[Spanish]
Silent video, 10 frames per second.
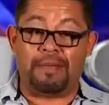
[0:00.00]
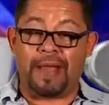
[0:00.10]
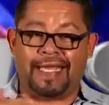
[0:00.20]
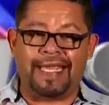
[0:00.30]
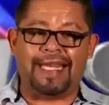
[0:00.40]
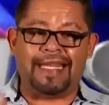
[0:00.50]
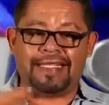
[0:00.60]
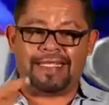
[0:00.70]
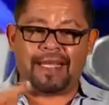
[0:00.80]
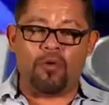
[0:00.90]

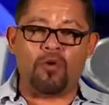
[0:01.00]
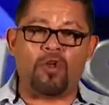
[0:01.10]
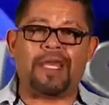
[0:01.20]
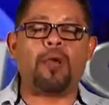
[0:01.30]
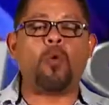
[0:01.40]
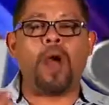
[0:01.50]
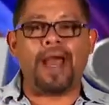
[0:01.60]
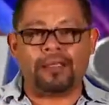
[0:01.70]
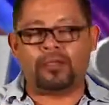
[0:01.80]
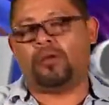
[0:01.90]
Imagínense uno de
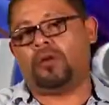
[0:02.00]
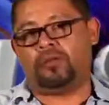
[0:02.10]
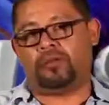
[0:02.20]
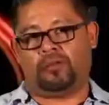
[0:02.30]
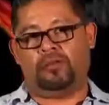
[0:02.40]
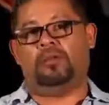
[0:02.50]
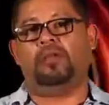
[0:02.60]
cuántos,